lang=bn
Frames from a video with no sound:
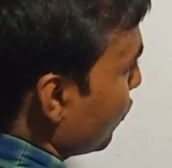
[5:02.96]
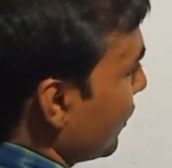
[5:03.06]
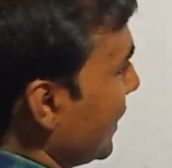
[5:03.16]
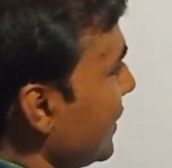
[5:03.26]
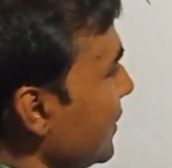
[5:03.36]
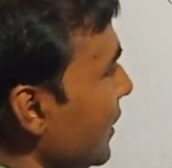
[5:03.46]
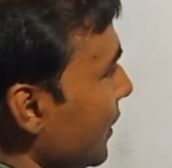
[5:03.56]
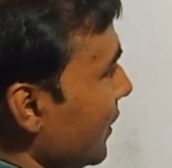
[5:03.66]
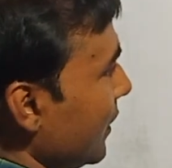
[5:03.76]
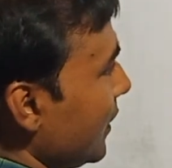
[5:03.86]
হুস্যুকার দিছে
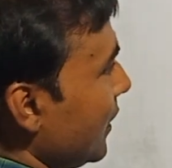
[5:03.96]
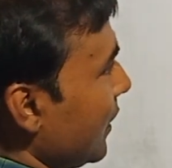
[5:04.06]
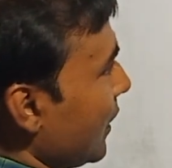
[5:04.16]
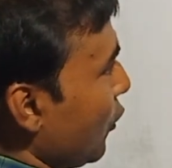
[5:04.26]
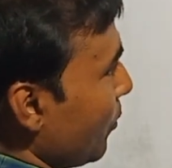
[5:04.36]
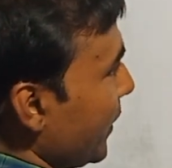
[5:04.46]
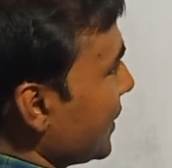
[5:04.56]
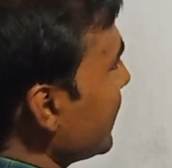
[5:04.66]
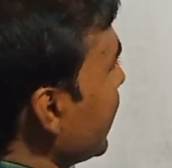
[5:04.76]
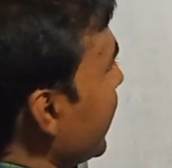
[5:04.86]
কারণ
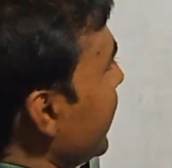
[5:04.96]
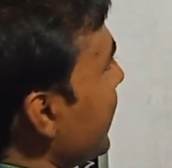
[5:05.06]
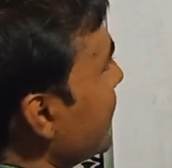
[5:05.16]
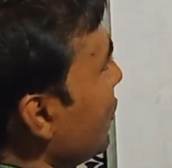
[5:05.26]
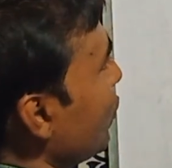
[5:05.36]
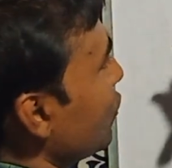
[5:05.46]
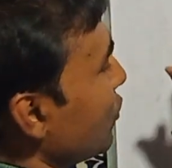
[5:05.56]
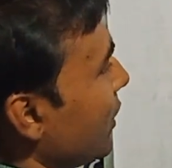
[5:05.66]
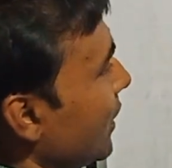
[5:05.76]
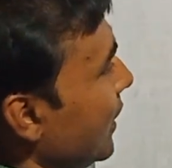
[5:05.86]
পেশ থেকে কি আসে
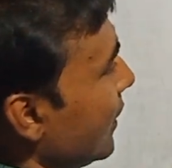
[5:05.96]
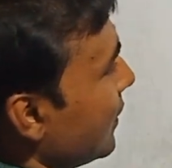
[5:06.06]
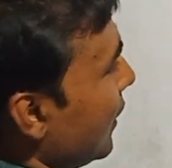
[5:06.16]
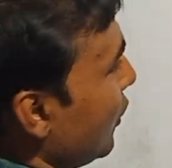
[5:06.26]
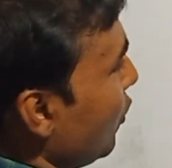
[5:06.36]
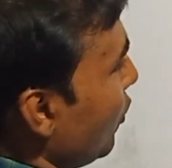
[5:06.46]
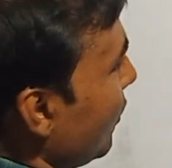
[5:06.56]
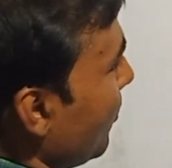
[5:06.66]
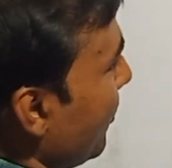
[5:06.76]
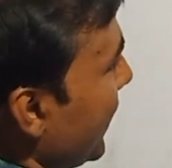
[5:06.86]
হুস্যুকার তাহলে নুন
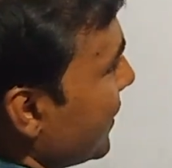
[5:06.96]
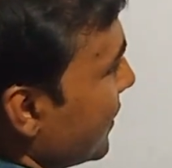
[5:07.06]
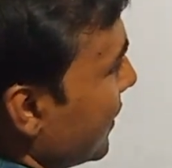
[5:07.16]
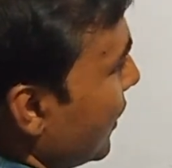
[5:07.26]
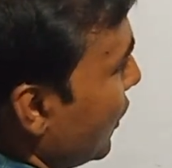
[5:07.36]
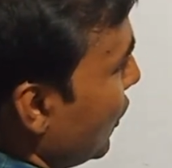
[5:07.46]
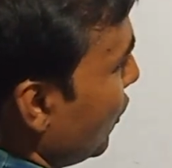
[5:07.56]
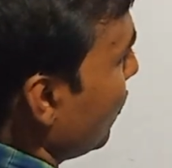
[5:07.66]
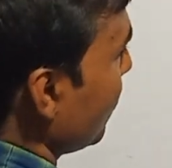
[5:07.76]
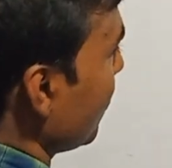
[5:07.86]
পেশ নু